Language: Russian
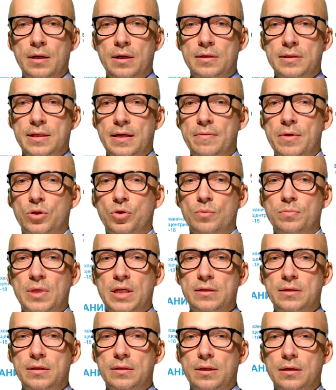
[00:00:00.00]
Советуем
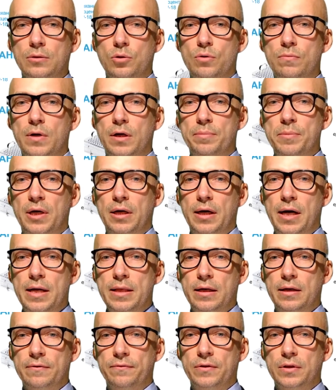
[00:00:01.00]
найти толковых
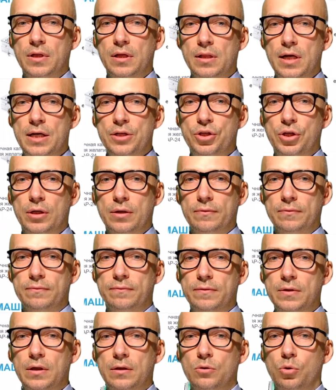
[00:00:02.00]
механиков и наладчиков
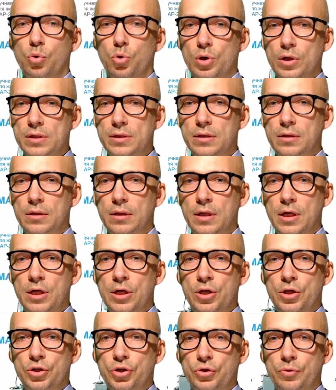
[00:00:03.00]
в их городе,
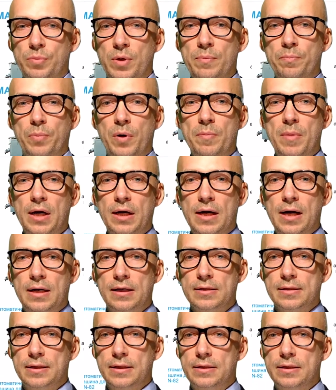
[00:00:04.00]
чтобы им
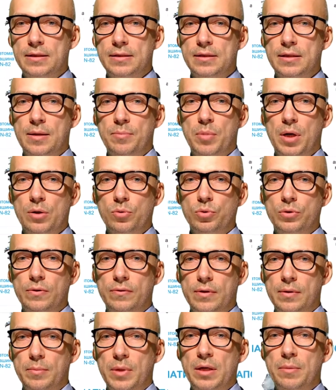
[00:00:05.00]
помогали следить за
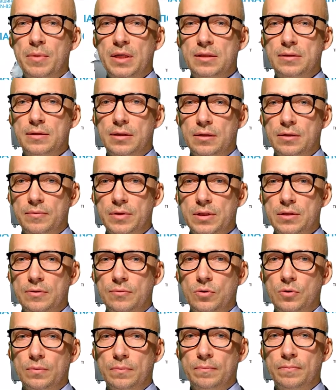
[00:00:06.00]
оборудованием и ремонтировать
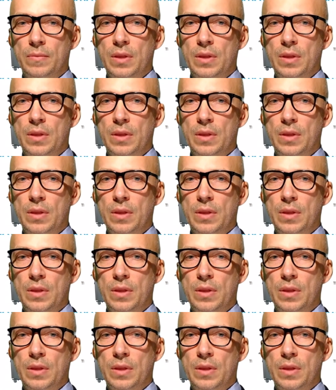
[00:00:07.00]
его.